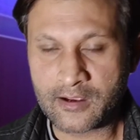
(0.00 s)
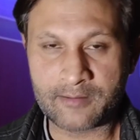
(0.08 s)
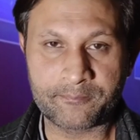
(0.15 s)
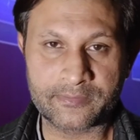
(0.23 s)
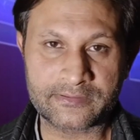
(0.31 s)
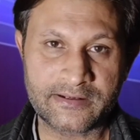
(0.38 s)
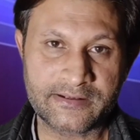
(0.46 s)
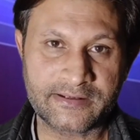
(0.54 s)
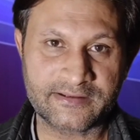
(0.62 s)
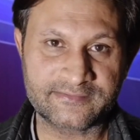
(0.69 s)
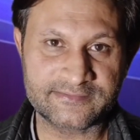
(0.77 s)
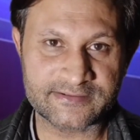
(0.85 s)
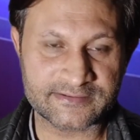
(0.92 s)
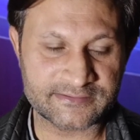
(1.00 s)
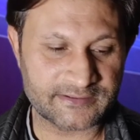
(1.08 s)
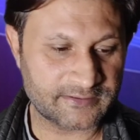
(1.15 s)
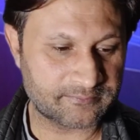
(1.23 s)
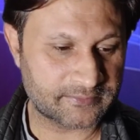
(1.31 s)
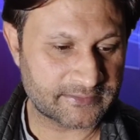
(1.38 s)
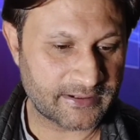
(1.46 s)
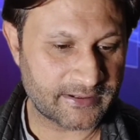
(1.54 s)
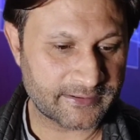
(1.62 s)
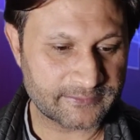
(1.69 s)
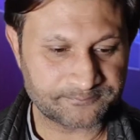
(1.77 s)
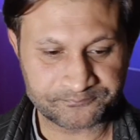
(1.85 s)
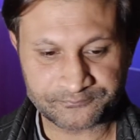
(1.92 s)
अब पता नहीं कैसी तकदीर
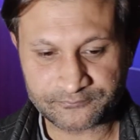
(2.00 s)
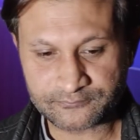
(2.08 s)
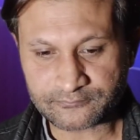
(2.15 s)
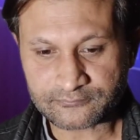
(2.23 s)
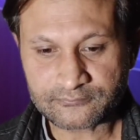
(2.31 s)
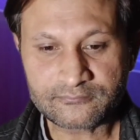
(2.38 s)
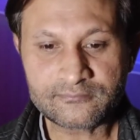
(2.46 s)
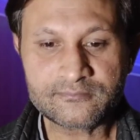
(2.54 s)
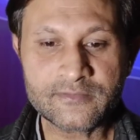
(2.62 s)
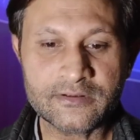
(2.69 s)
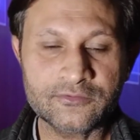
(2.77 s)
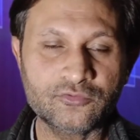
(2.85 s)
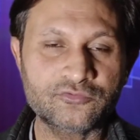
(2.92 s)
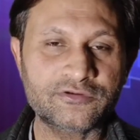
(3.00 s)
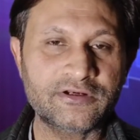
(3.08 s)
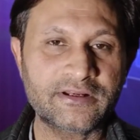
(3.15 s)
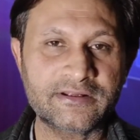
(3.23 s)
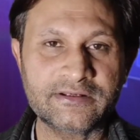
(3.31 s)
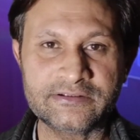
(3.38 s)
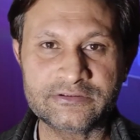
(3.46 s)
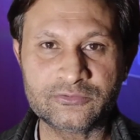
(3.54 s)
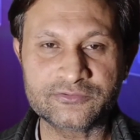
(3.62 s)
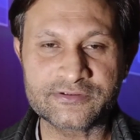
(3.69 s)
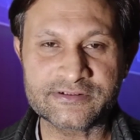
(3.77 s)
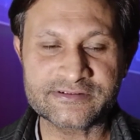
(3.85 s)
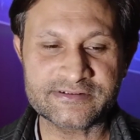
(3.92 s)
बदलेंगे दूसरी ना
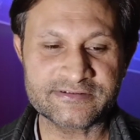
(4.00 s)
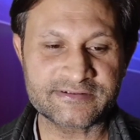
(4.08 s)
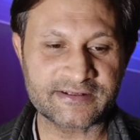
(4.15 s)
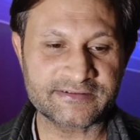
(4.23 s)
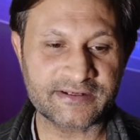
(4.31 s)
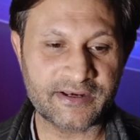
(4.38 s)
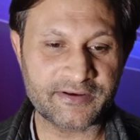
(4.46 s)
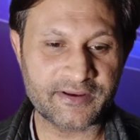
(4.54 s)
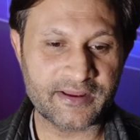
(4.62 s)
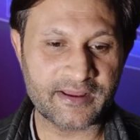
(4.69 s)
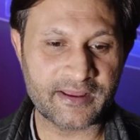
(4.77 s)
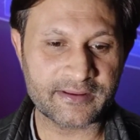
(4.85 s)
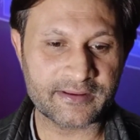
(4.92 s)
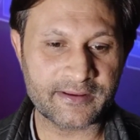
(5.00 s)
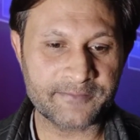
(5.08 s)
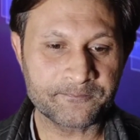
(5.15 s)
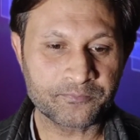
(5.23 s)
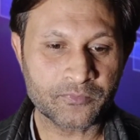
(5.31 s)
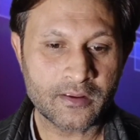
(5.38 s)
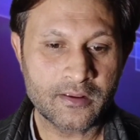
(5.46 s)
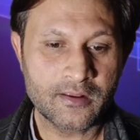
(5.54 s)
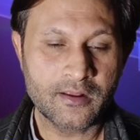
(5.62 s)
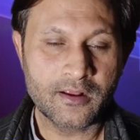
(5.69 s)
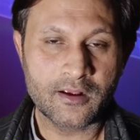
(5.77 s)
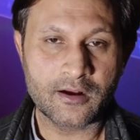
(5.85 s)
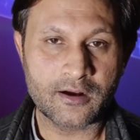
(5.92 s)
दूसरी चीज़ नाजरीन ये है कि
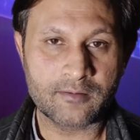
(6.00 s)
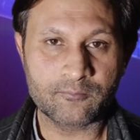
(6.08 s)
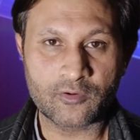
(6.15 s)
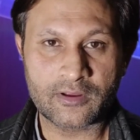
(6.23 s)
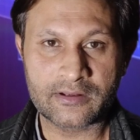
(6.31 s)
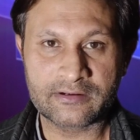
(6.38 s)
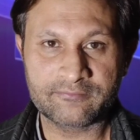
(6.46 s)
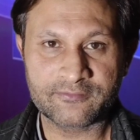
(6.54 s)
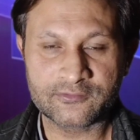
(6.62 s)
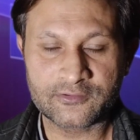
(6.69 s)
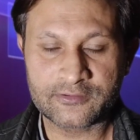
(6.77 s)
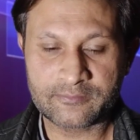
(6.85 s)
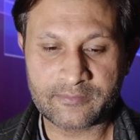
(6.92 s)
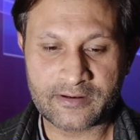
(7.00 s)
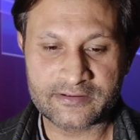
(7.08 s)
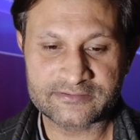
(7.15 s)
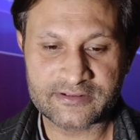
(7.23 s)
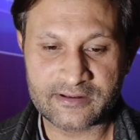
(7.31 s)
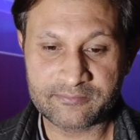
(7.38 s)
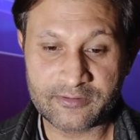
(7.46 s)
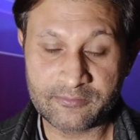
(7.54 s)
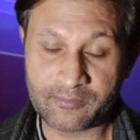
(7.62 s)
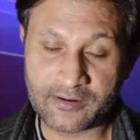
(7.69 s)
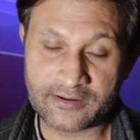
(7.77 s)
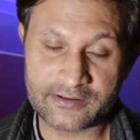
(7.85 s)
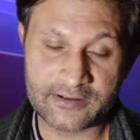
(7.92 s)
मौलाना फजल रहमान साहब की
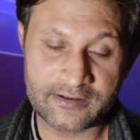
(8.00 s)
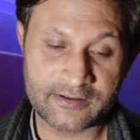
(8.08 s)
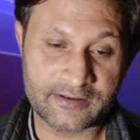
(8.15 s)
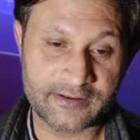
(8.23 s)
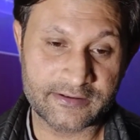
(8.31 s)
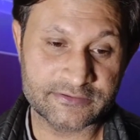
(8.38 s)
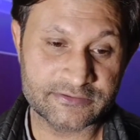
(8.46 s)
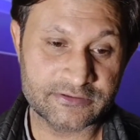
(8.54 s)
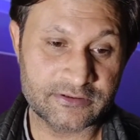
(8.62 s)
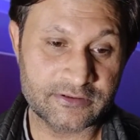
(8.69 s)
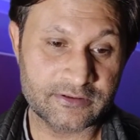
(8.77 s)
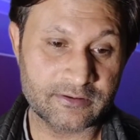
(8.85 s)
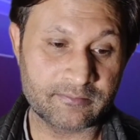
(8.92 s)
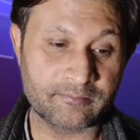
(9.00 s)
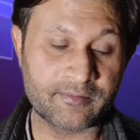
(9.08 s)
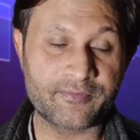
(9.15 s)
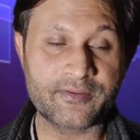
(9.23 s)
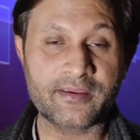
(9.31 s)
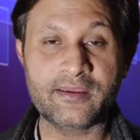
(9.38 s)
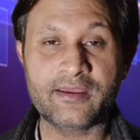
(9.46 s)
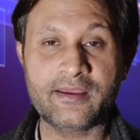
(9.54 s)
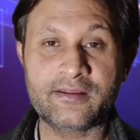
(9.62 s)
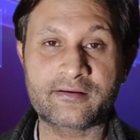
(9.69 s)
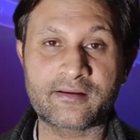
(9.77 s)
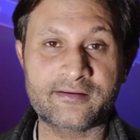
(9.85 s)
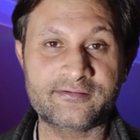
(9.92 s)
पार्टी के जी बंदे हैं
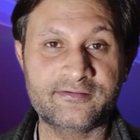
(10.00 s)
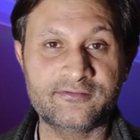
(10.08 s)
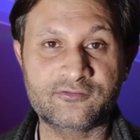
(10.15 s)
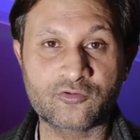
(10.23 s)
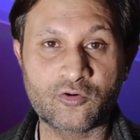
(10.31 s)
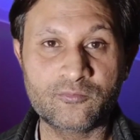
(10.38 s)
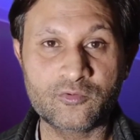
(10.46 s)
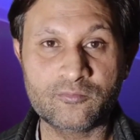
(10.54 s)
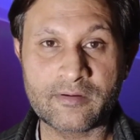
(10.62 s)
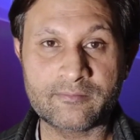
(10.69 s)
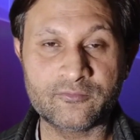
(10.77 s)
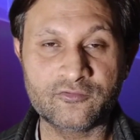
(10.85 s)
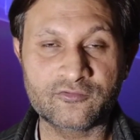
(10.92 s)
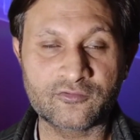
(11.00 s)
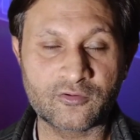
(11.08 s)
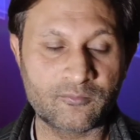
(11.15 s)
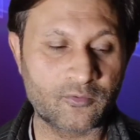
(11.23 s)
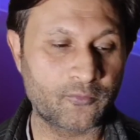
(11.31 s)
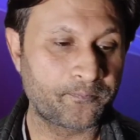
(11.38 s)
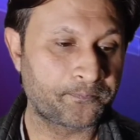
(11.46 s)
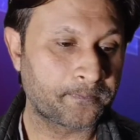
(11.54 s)
राशिद सोमरू महमूद सोमरू